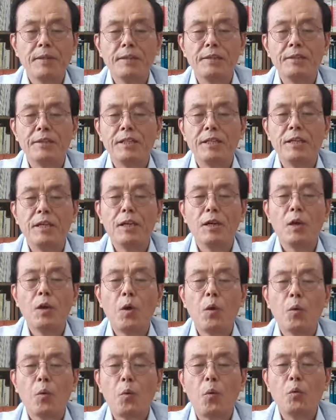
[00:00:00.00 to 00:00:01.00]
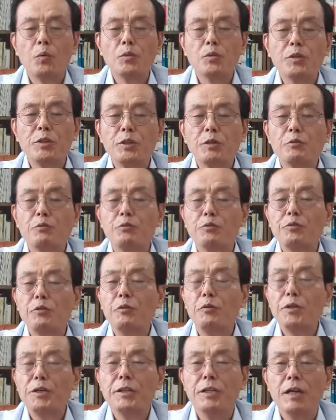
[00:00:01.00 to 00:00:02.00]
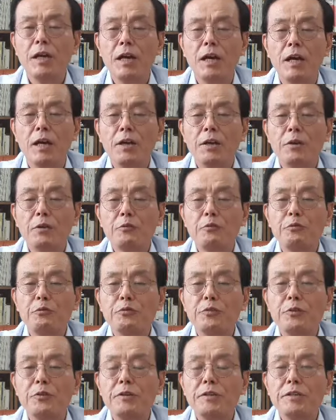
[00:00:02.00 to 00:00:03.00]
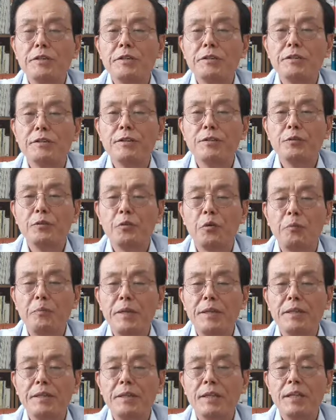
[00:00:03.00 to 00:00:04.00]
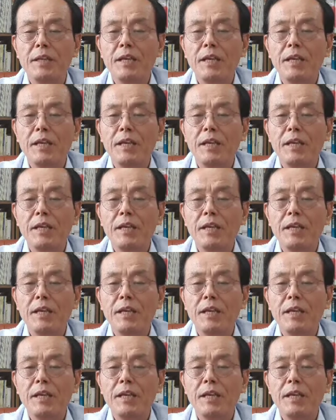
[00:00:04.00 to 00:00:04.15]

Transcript: 특히 공조지 구성원이나 구성원이었던 도민,